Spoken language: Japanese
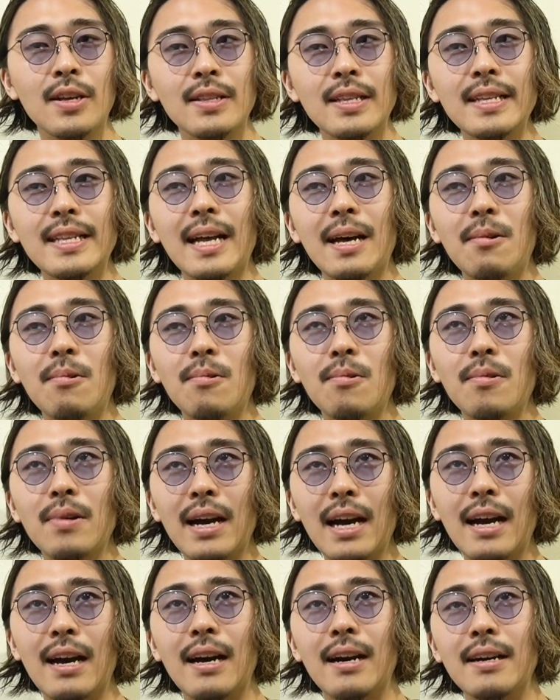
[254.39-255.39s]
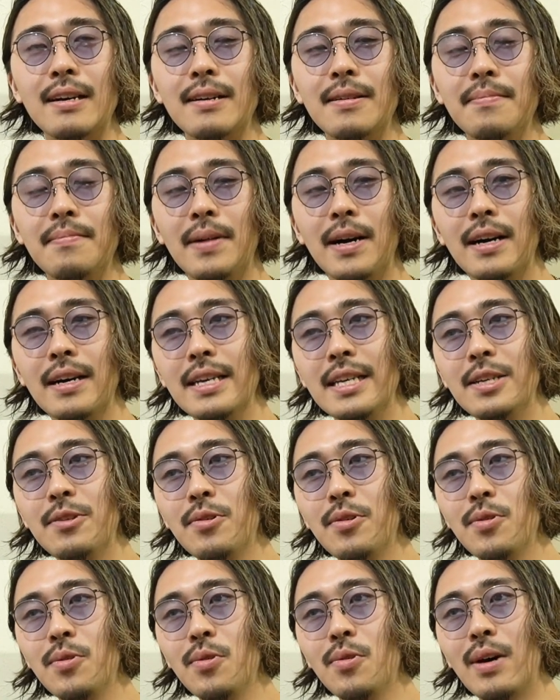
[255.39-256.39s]
出た方が、まあ、い
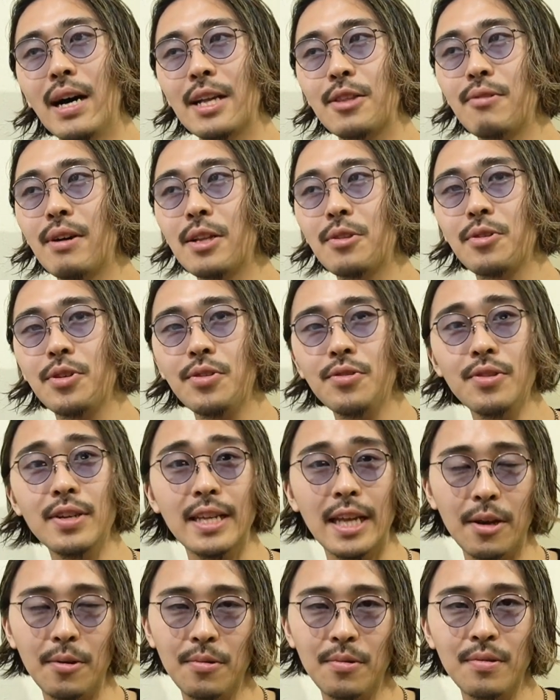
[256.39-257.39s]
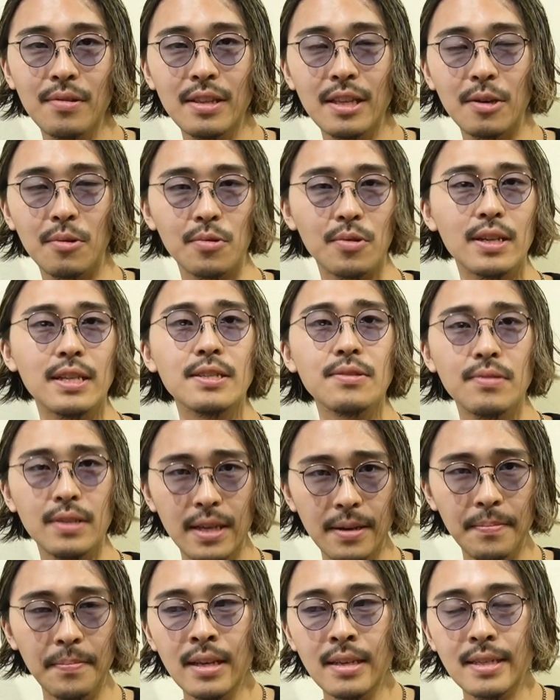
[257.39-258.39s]
ろいろ後々有利だよってことなんですよ
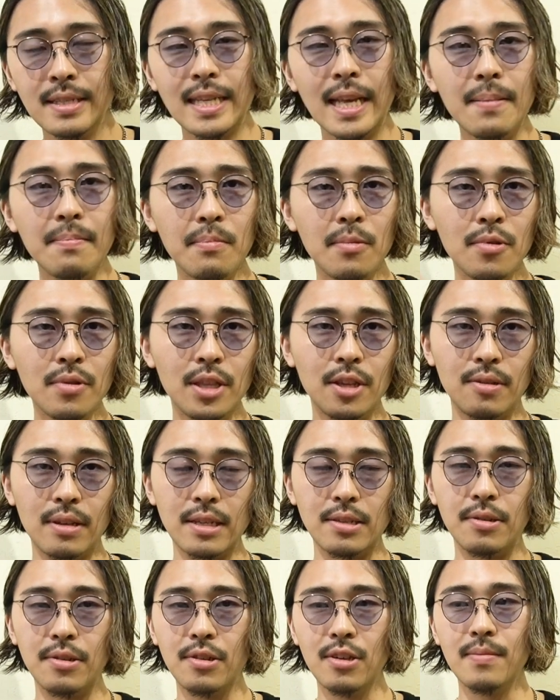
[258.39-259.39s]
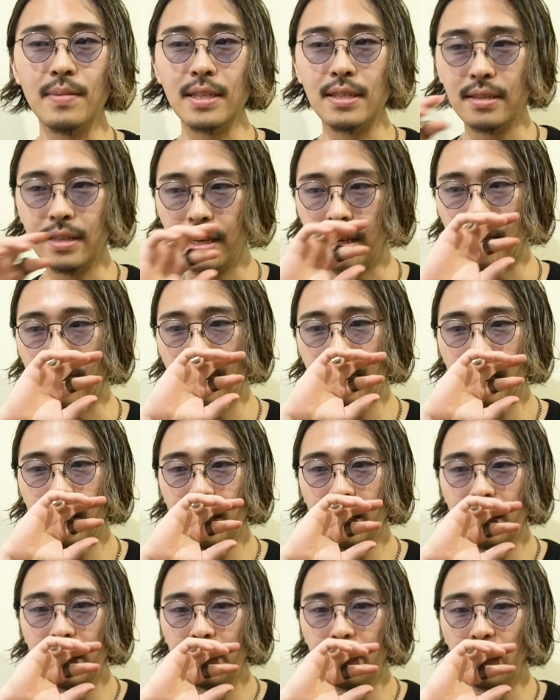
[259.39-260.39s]
ね。専門っていうのはそれとは別で、
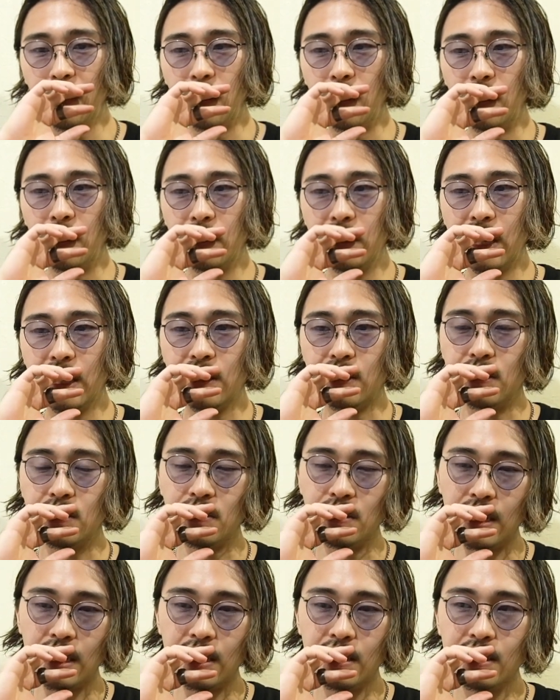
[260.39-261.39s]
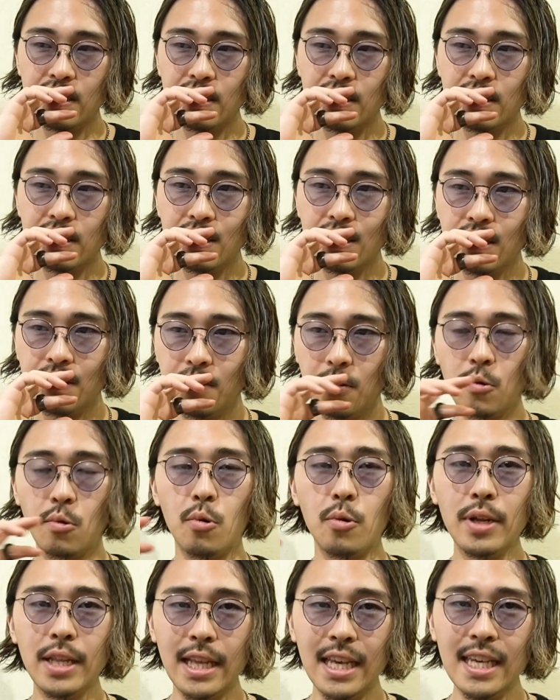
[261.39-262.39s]
もう、なんて言うんでしょうね。もう
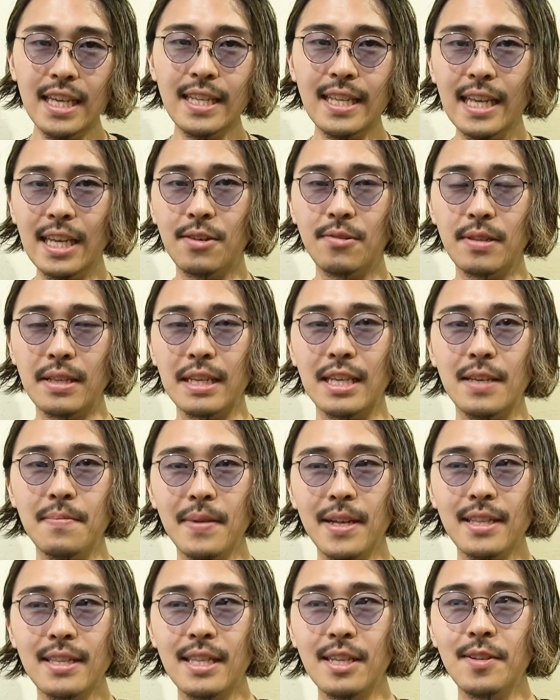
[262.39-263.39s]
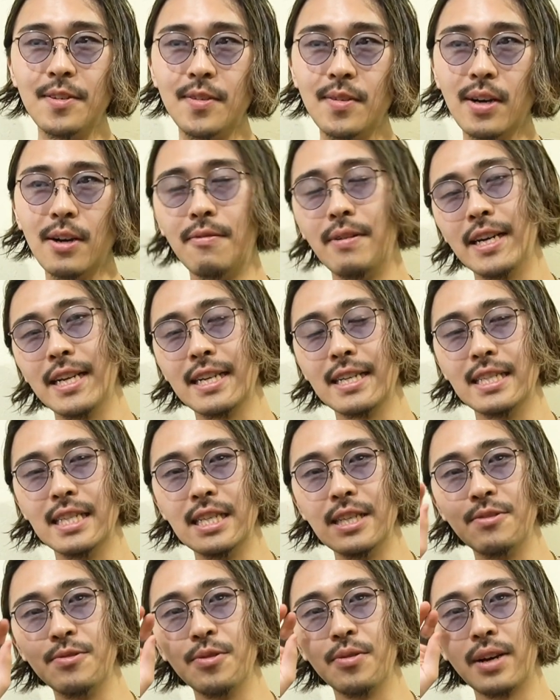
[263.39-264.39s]
これで生きていくって決まってる人がわりかし
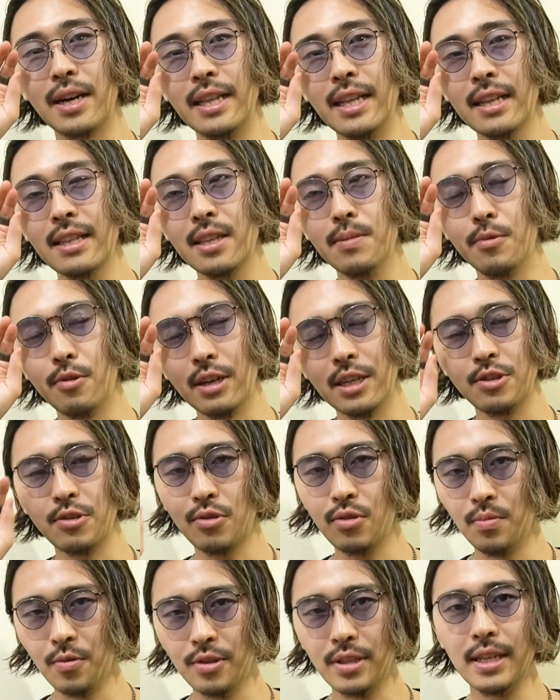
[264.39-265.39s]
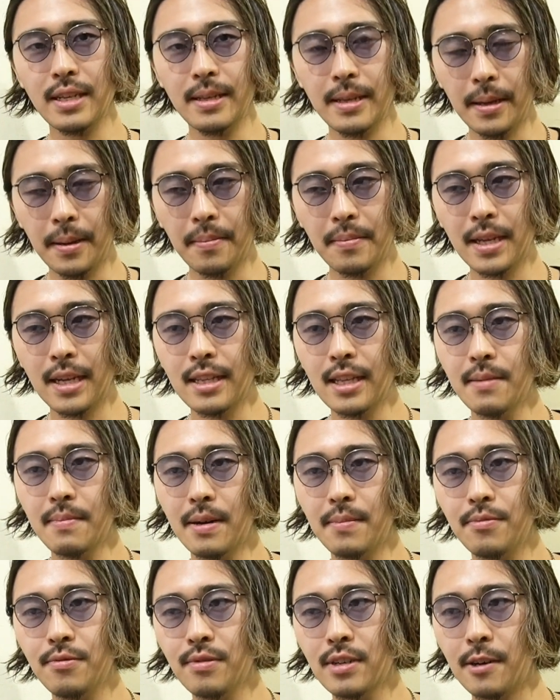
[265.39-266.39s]
行くのかなって僕はちょっと思っていてなんで
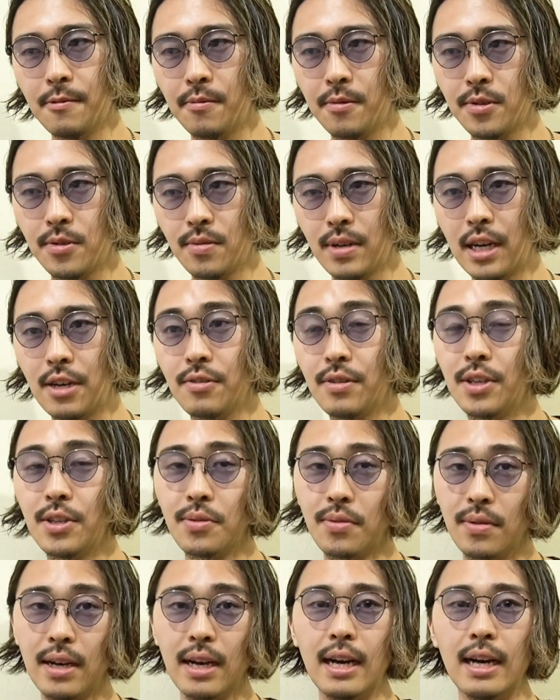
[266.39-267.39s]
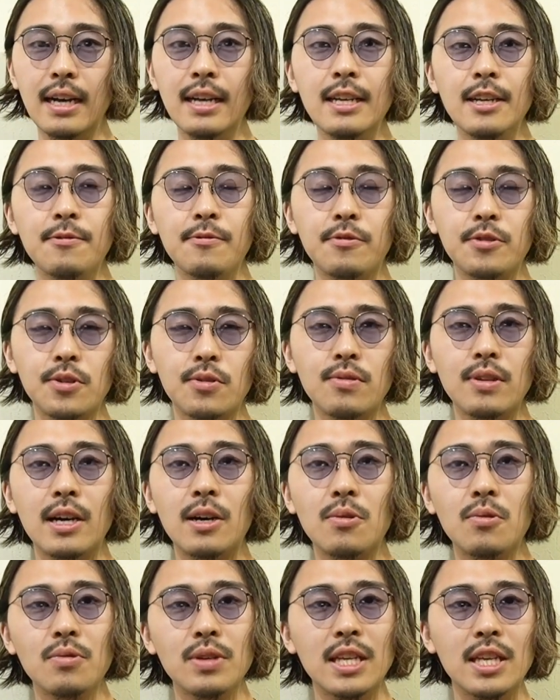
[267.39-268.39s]
まあ文化服装学院とか服飾の
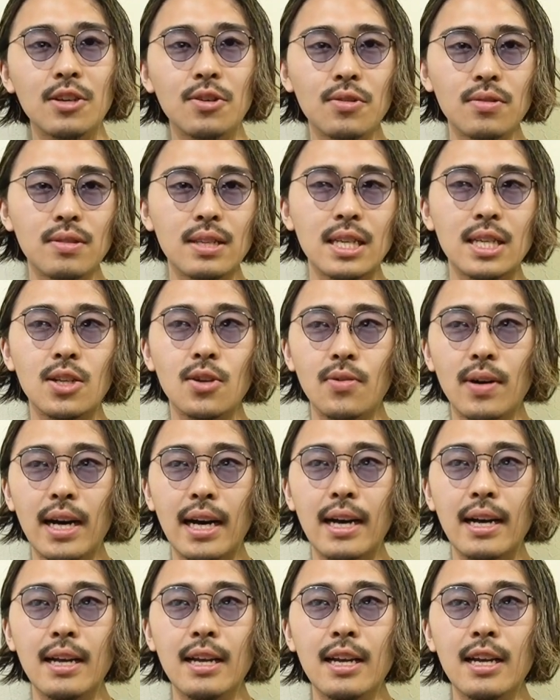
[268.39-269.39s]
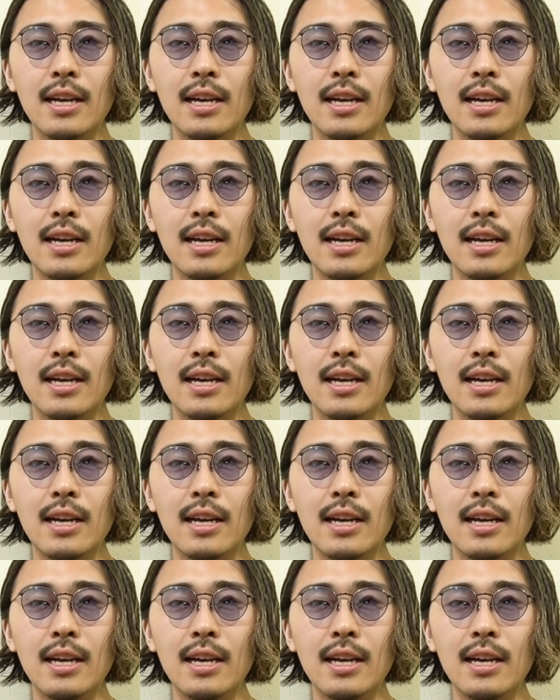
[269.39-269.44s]
学校に行くって人は